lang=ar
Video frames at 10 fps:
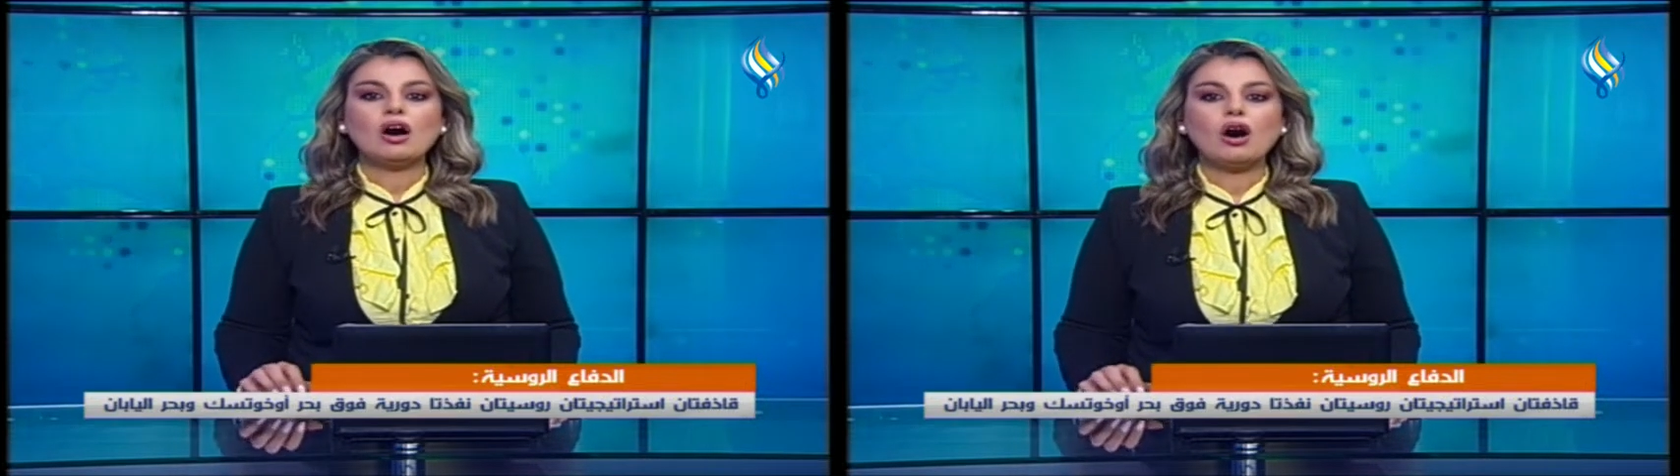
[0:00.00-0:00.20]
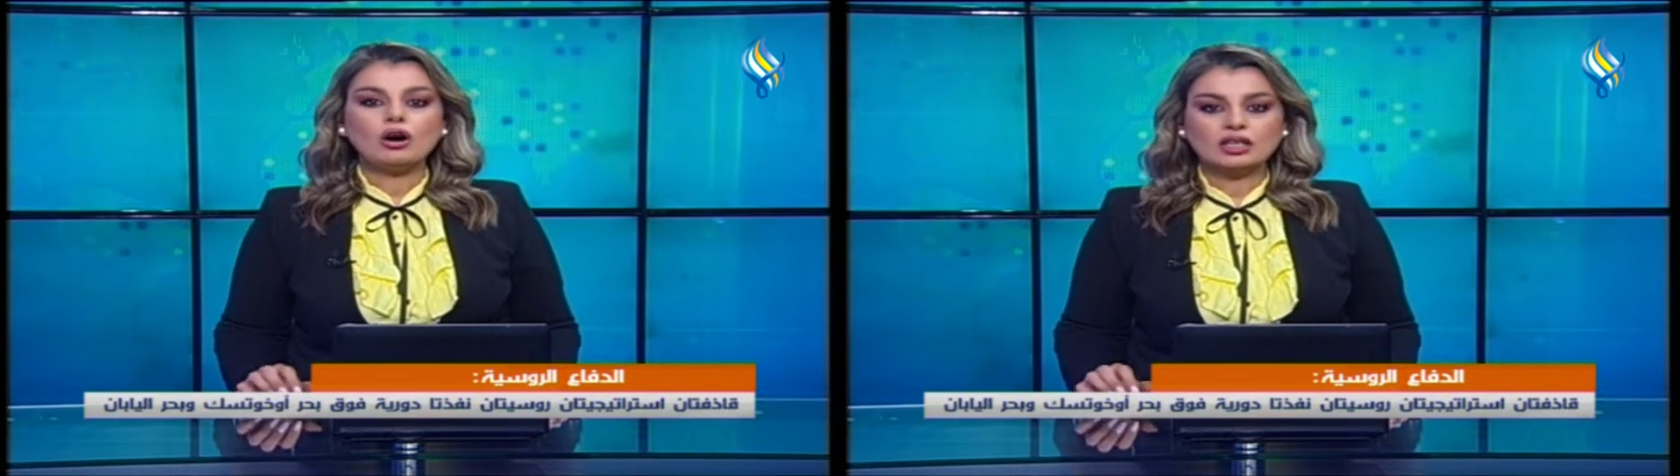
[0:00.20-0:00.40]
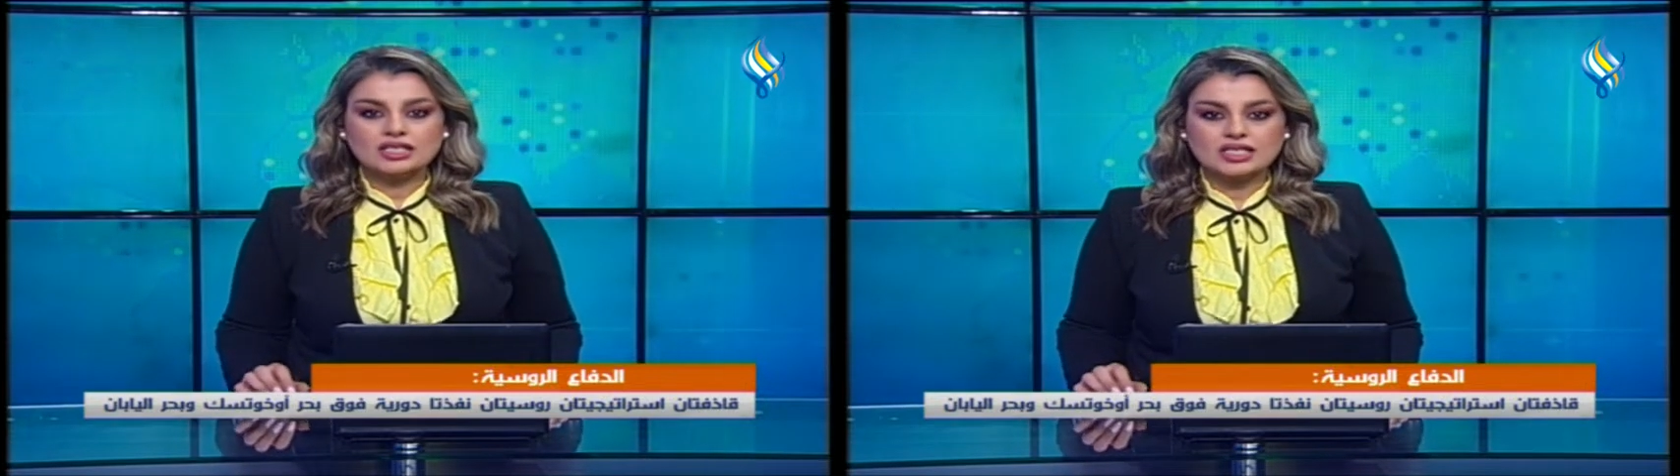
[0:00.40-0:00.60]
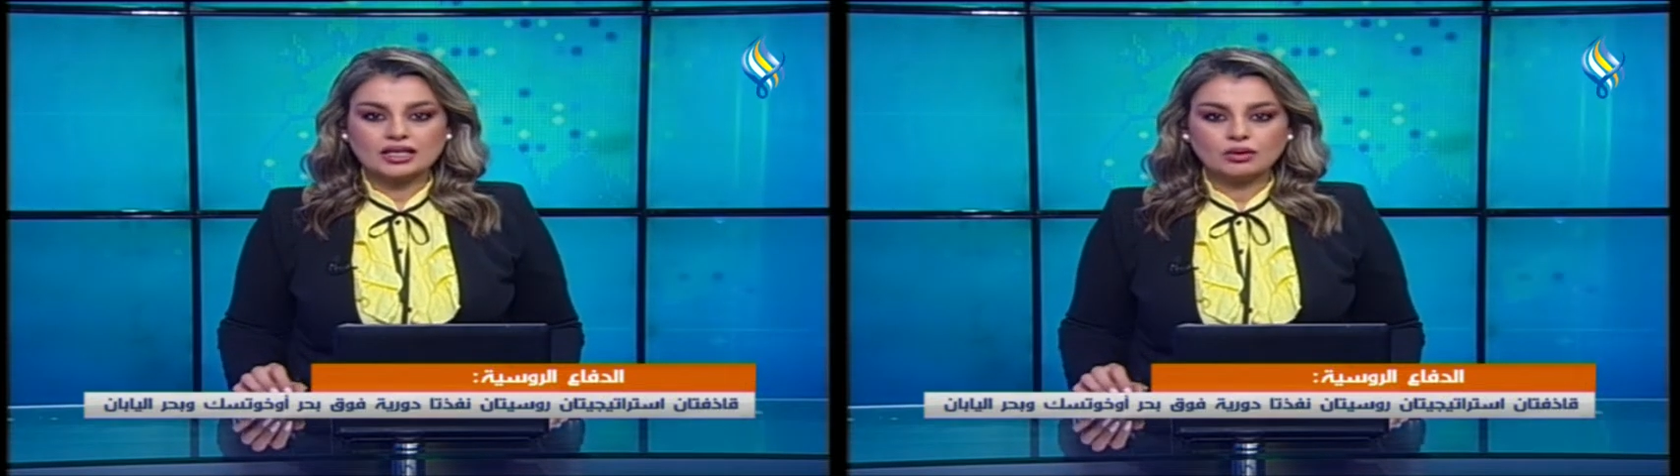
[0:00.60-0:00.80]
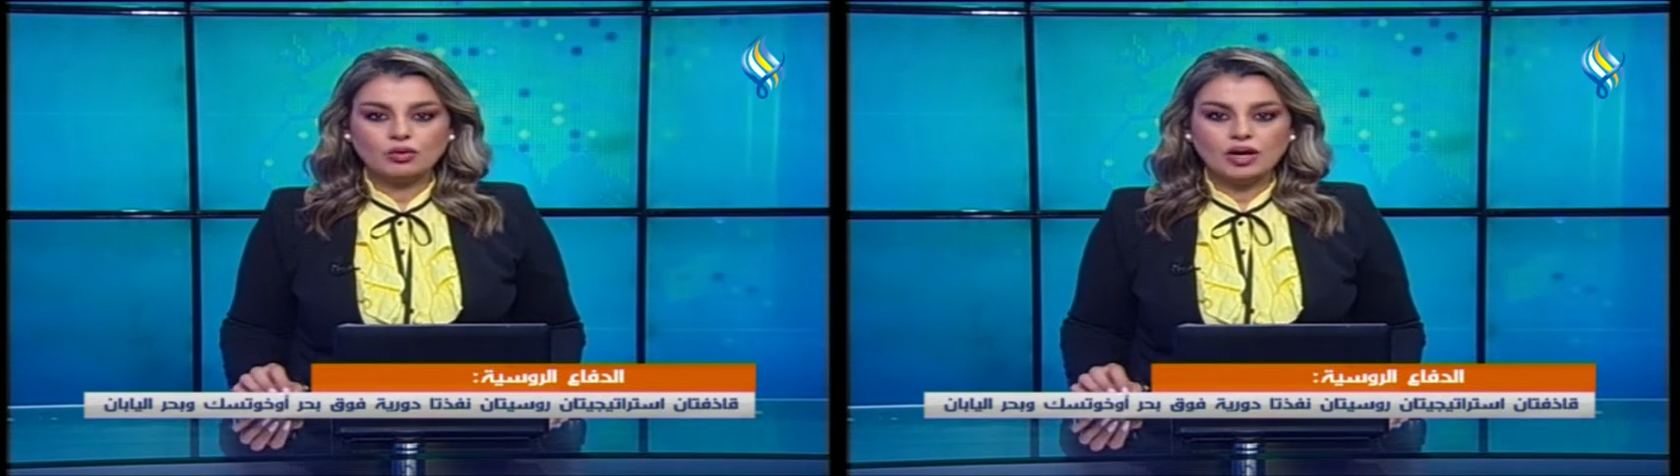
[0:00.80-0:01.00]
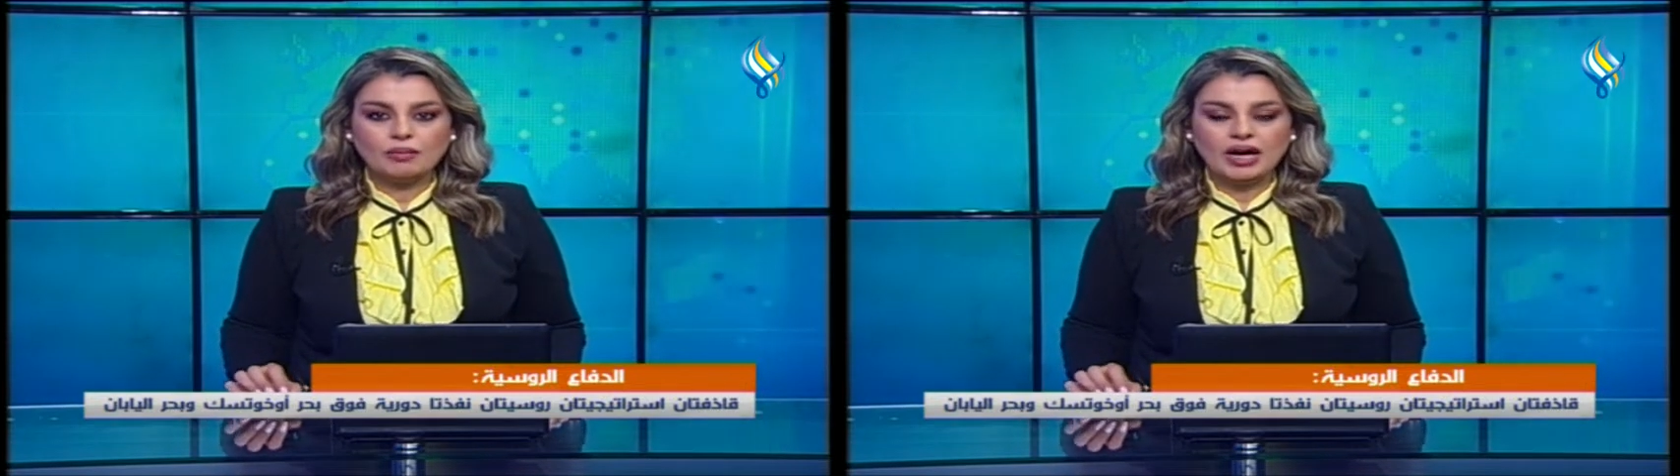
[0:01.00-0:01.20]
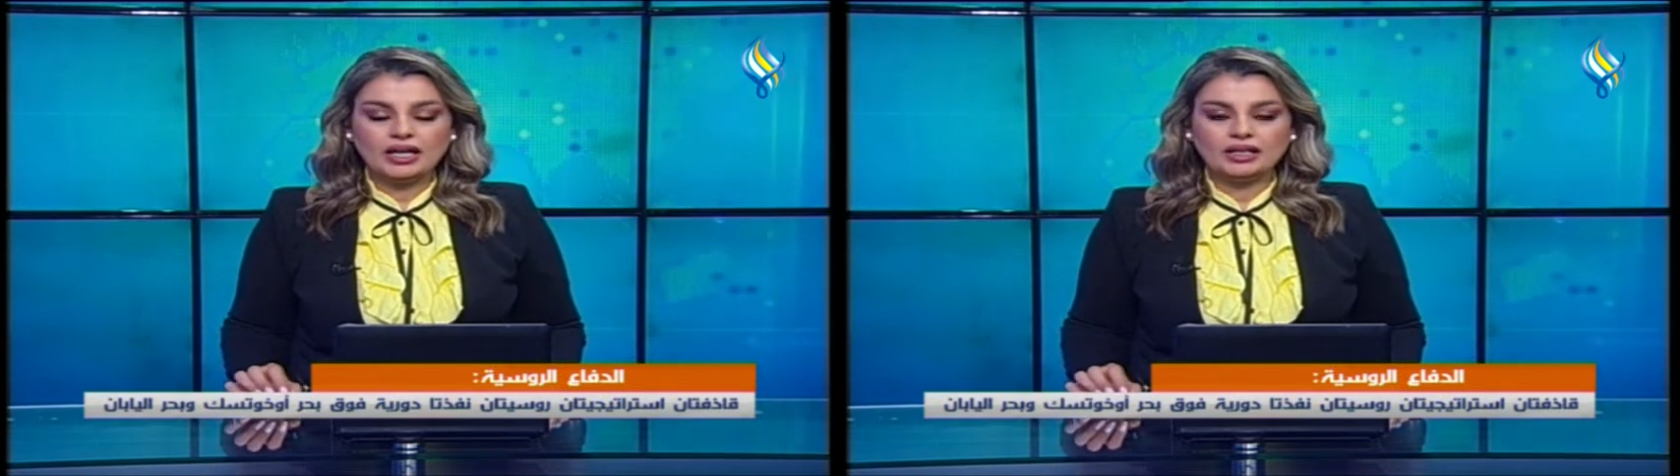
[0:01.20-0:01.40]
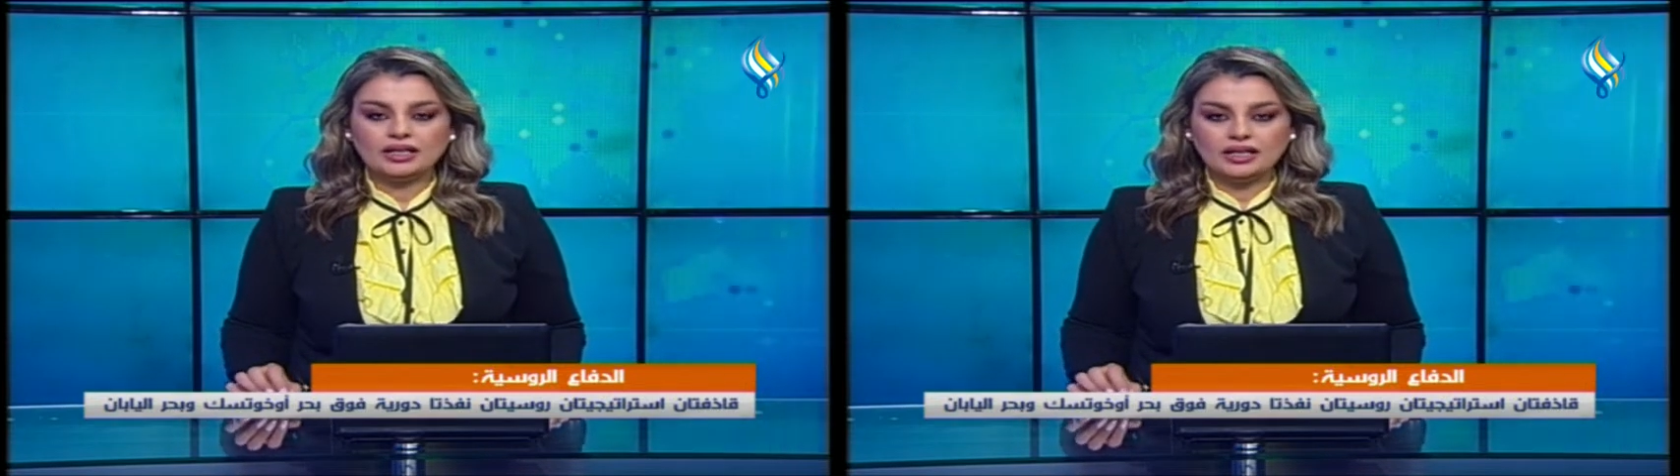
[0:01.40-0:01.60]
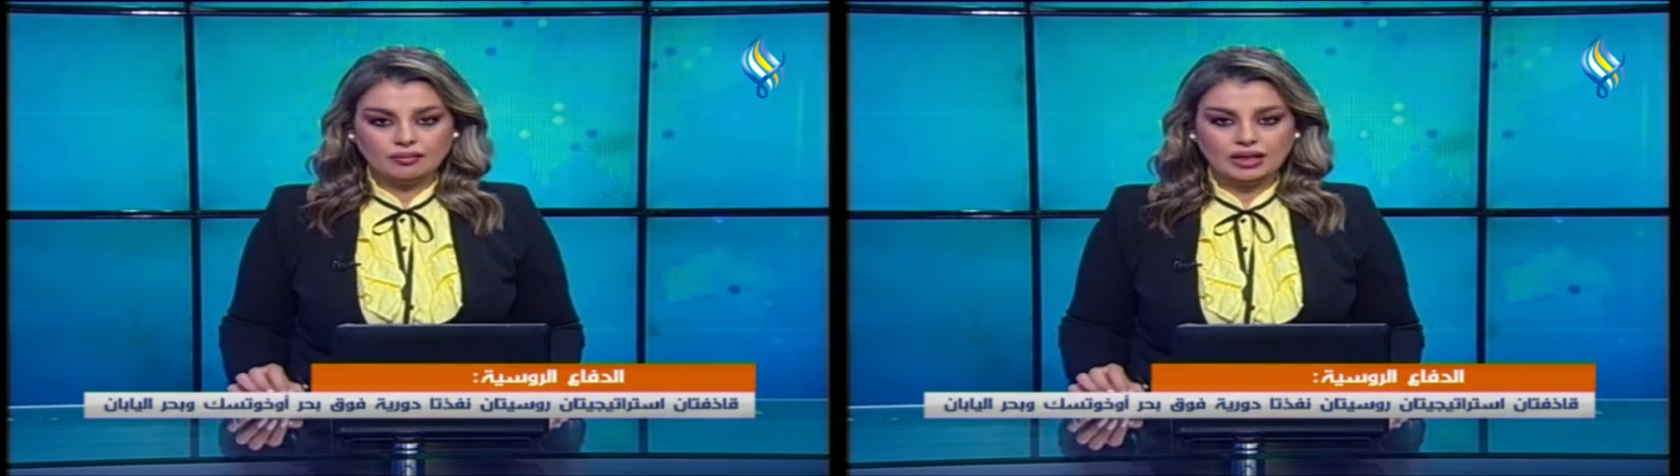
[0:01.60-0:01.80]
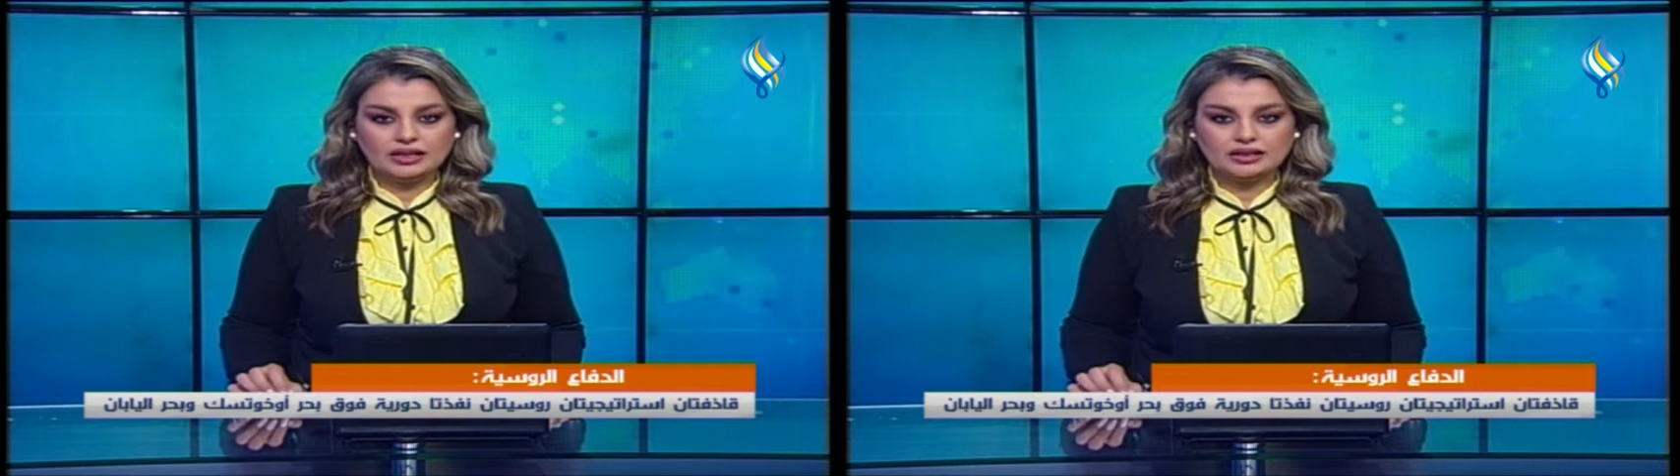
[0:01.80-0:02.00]
أختسك وبحر
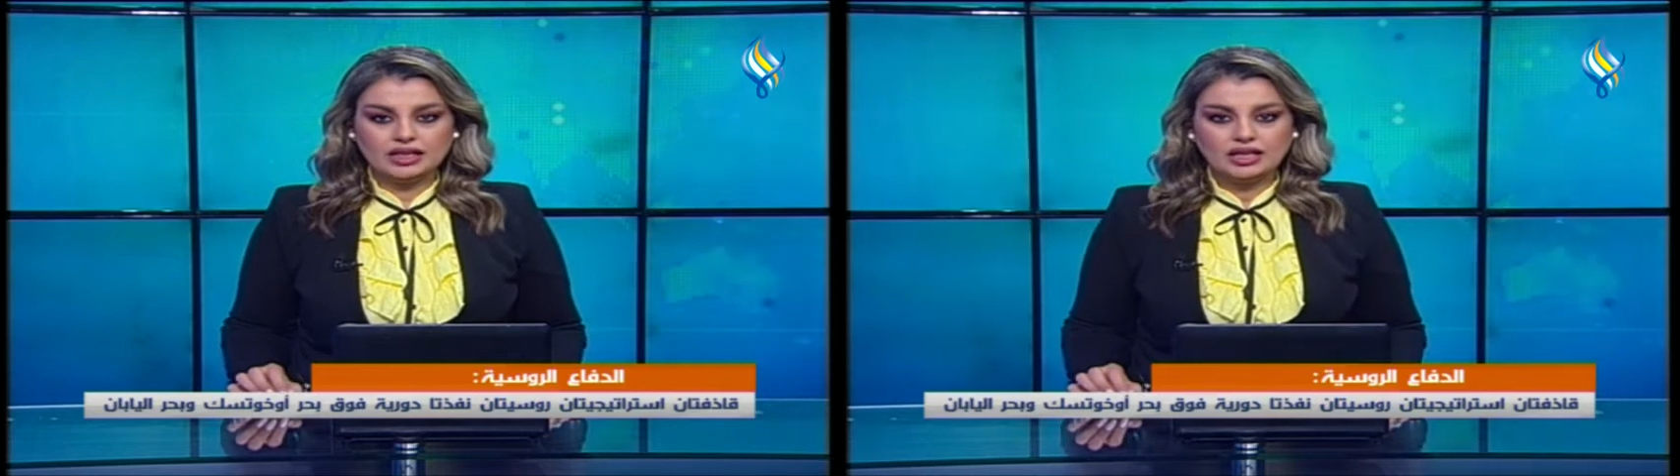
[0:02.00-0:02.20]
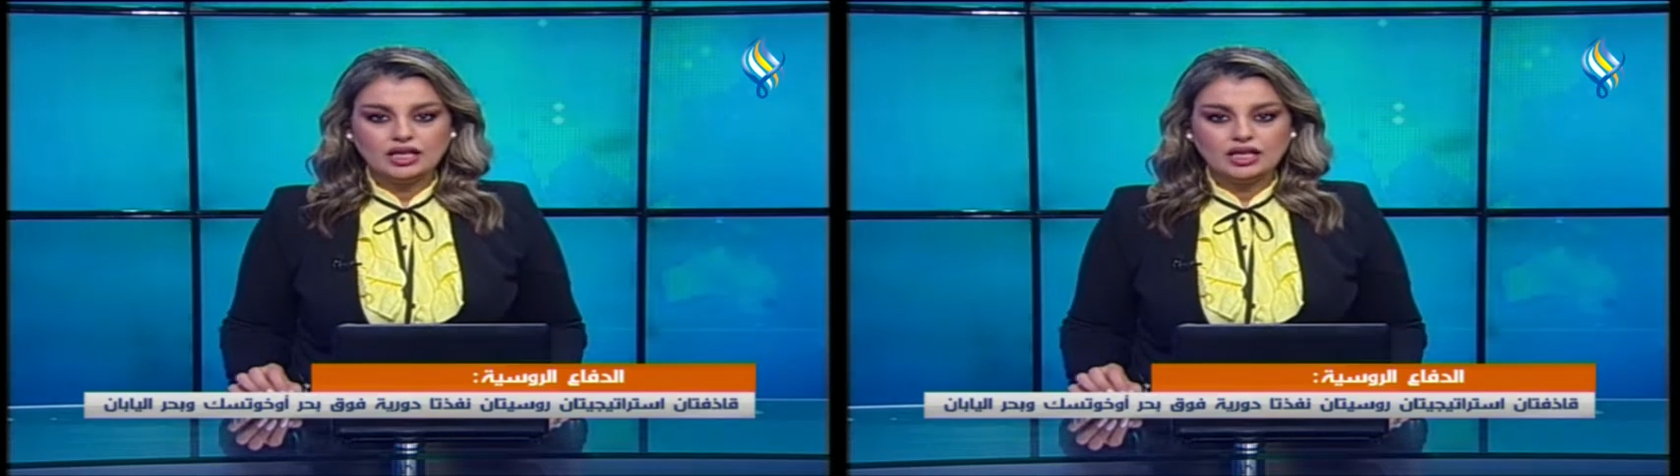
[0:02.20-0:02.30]
اليابان